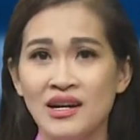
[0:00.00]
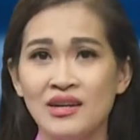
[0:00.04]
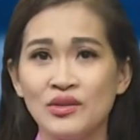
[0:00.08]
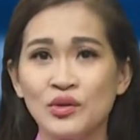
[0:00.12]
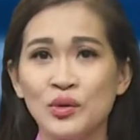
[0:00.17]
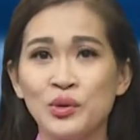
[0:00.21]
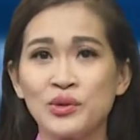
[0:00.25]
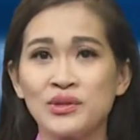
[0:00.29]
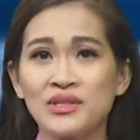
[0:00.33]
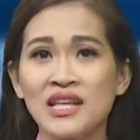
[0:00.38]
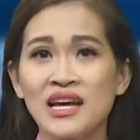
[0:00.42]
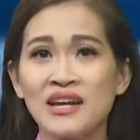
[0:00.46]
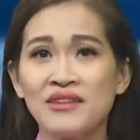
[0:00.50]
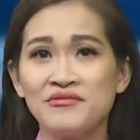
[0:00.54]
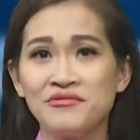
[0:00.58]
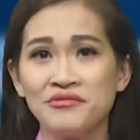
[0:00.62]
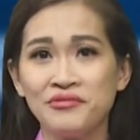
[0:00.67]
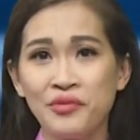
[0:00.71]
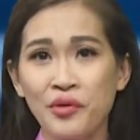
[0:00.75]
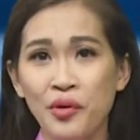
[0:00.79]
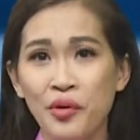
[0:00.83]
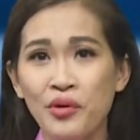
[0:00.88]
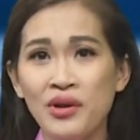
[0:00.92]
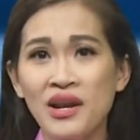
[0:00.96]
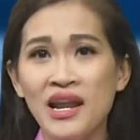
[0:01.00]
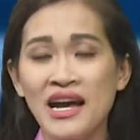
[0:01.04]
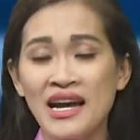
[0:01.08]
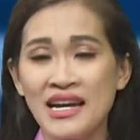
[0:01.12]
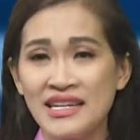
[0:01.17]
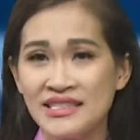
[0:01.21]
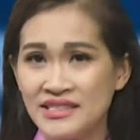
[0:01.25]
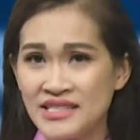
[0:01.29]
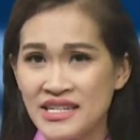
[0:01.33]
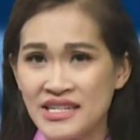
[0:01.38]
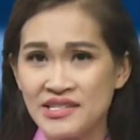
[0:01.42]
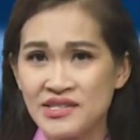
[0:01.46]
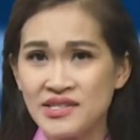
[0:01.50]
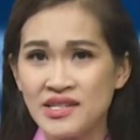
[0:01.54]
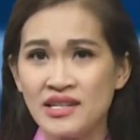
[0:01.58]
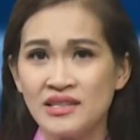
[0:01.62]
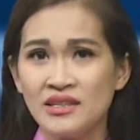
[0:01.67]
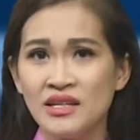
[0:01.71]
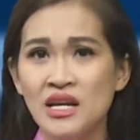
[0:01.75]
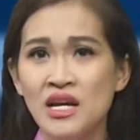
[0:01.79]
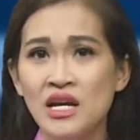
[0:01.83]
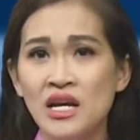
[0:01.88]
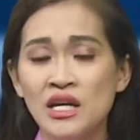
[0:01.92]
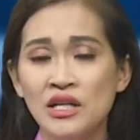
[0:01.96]
thuộc thành phố là Hutchinson,
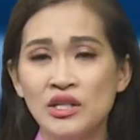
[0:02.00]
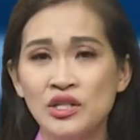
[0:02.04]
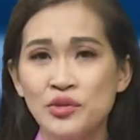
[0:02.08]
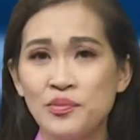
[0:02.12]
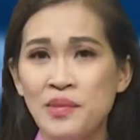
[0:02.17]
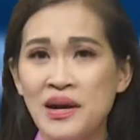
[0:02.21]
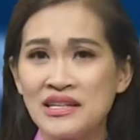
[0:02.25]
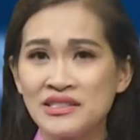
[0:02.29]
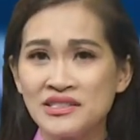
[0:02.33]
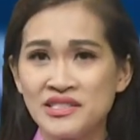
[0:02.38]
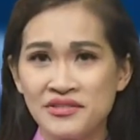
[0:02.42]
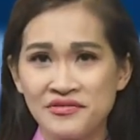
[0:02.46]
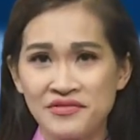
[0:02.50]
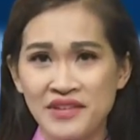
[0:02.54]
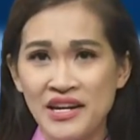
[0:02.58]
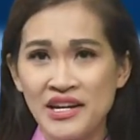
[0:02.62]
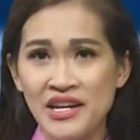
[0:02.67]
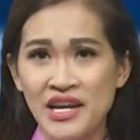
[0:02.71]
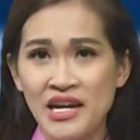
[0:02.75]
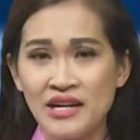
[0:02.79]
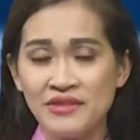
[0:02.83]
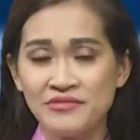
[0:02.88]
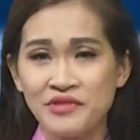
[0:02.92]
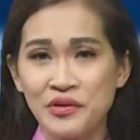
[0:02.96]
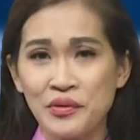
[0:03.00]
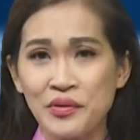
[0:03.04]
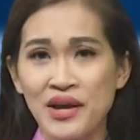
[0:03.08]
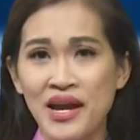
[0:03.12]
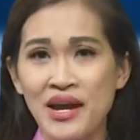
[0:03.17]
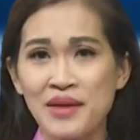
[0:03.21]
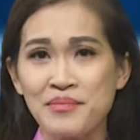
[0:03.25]
tiểu bang Nevada vào ngày